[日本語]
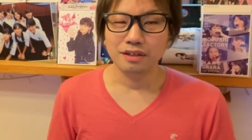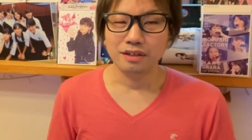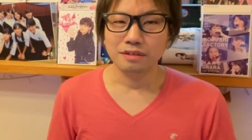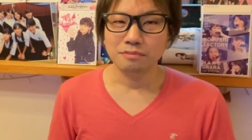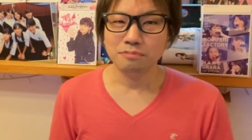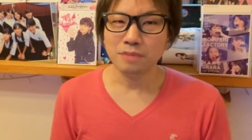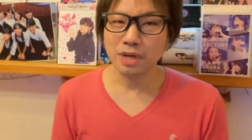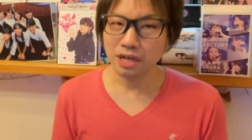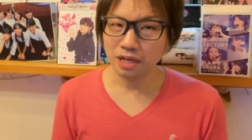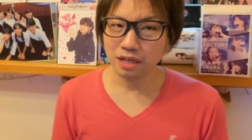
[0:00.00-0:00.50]

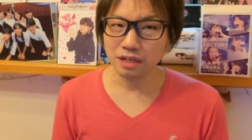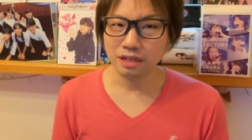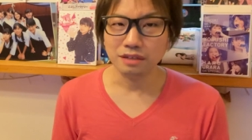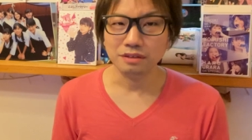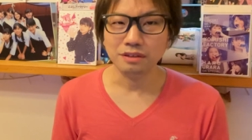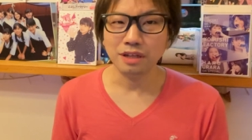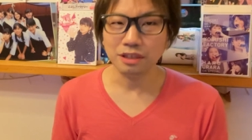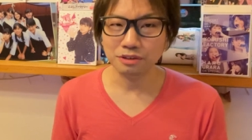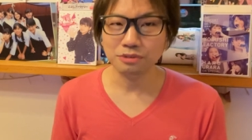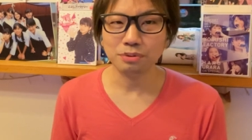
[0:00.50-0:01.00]
まあ
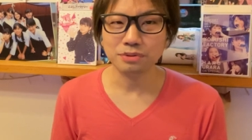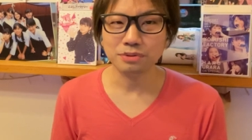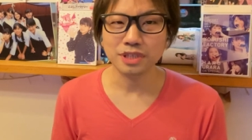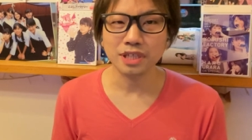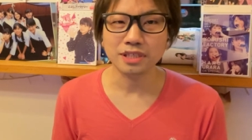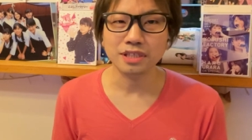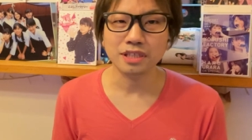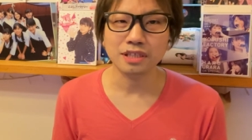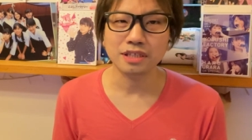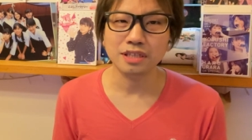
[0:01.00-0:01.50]
納得
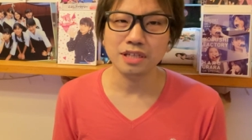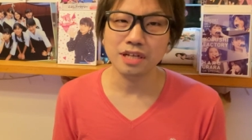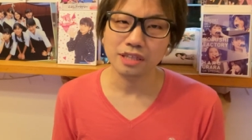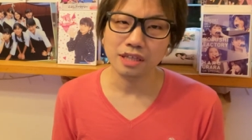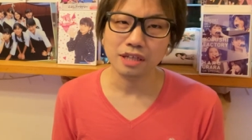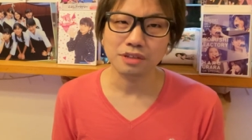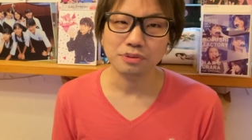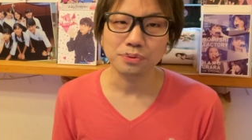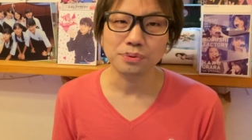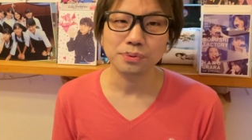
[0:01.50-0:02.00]
させて切れ
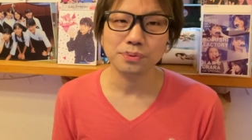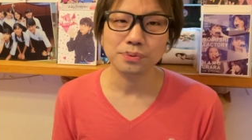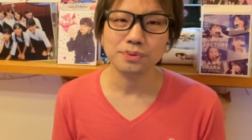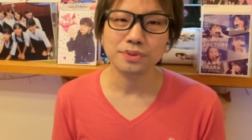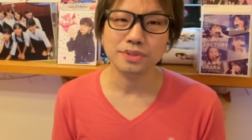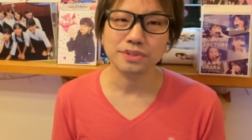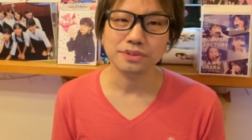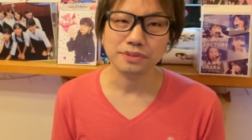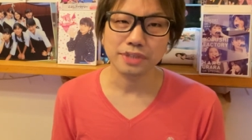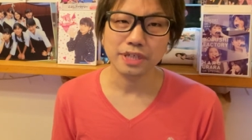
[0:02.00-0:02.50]
たということ
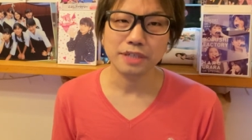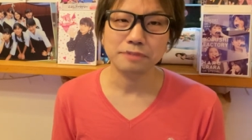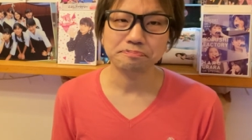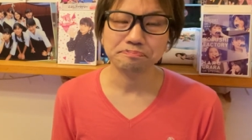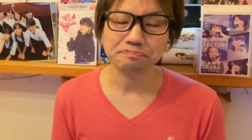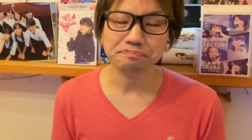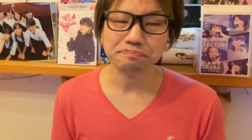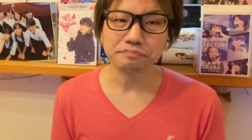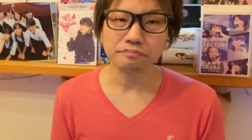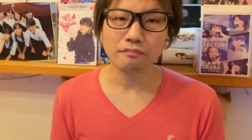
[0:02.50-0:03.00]
ですよね。
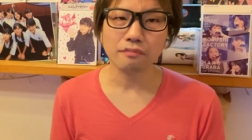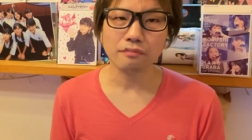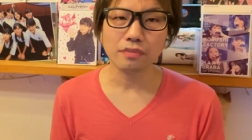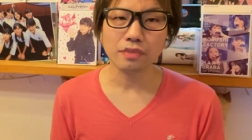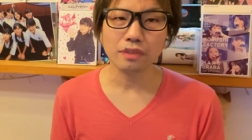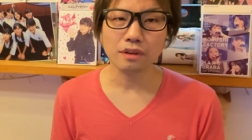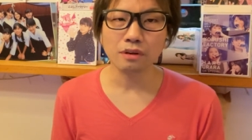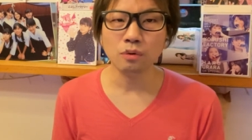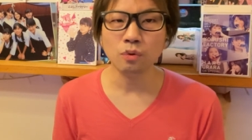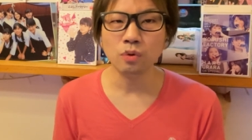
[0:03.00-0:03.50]

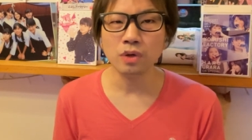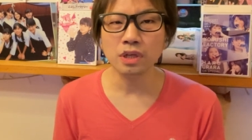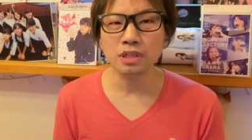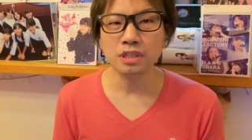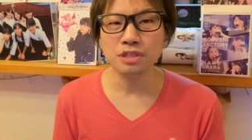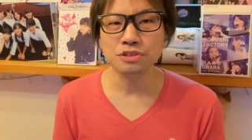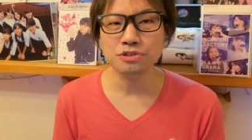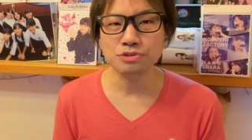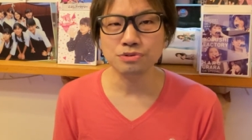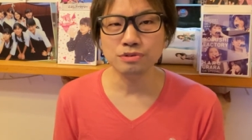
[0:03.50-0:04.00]
これ
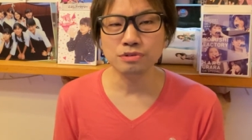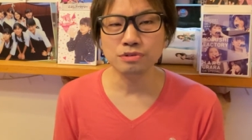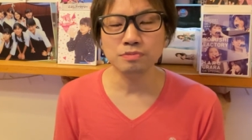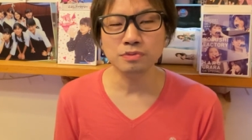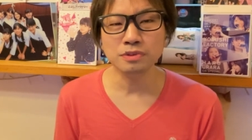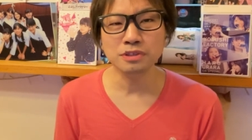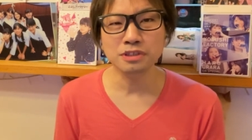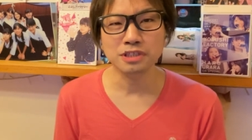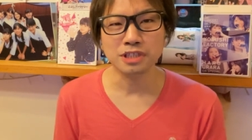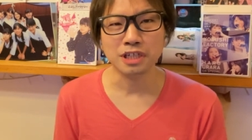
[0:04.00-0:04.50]
で十
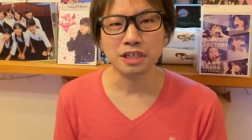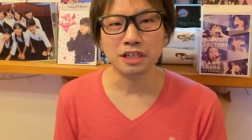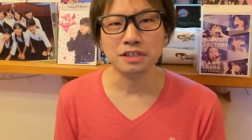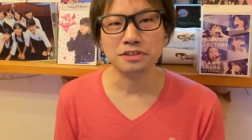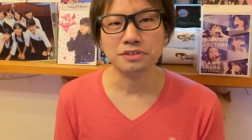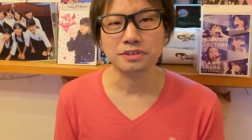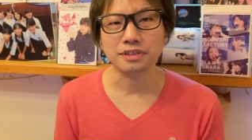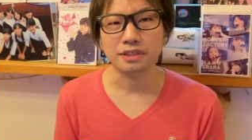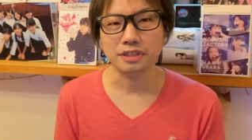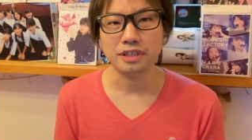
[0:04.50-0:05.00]
分じゃないで
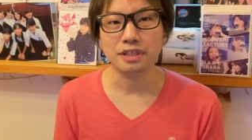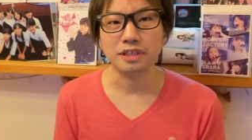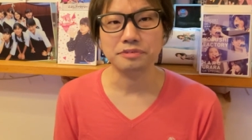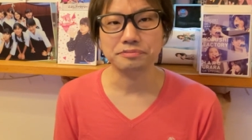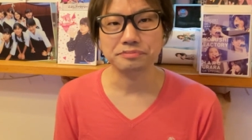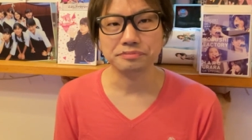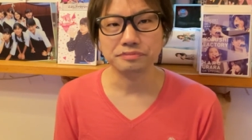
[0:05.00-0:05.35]
すかね。